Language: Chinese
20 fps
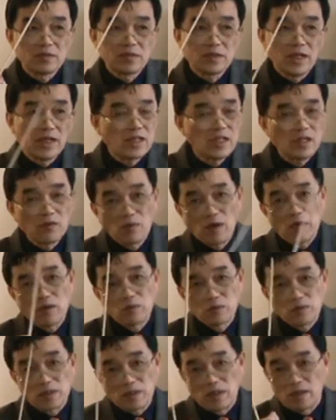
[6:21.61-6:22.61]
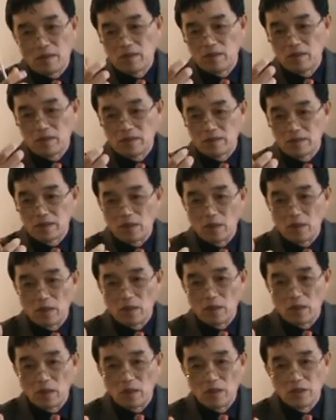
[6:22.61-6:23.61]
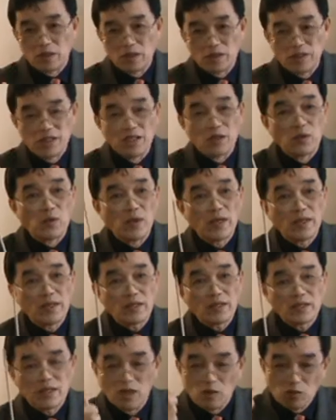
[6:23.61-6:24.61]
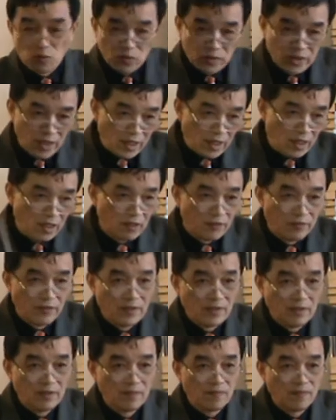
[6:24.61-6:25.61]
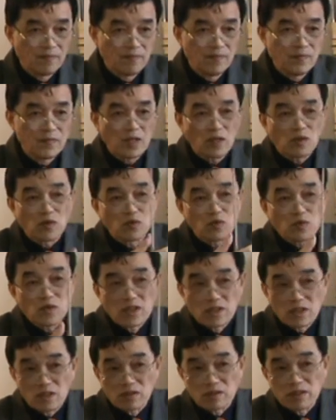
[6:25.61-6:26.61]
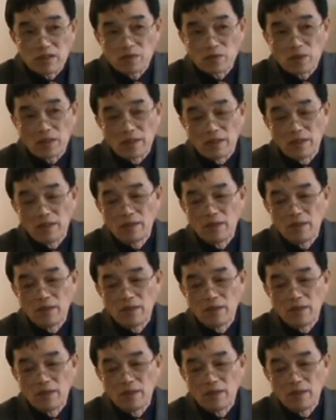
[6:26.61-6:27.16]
天地万物的这个体观可以无限可分，到了最小阶段，